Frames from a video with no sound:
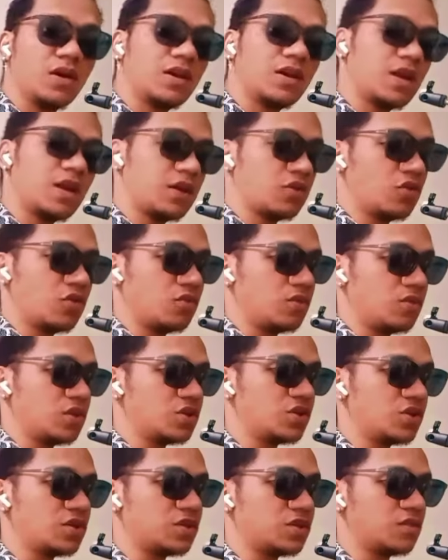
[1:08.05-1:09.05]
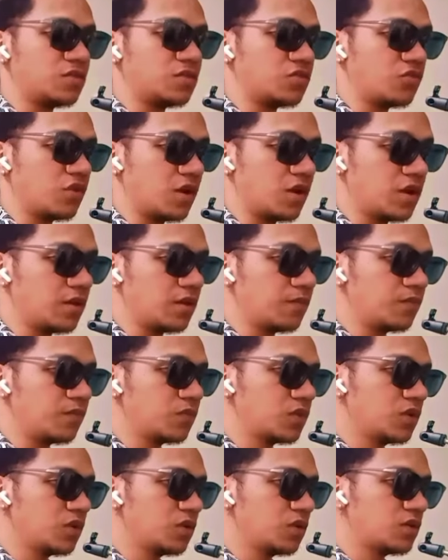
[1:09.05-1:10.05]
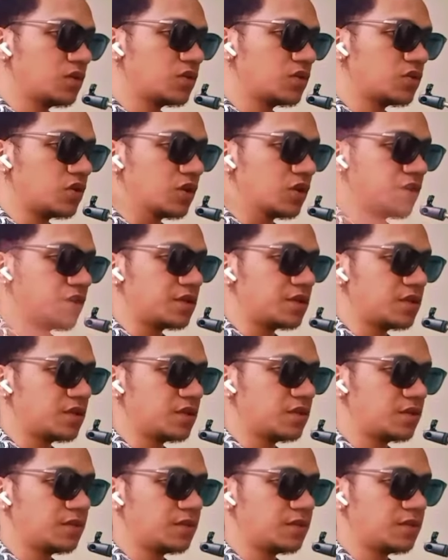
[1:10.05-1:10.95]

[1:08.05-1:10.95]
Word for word: Like, comment, share, subscribe. Start.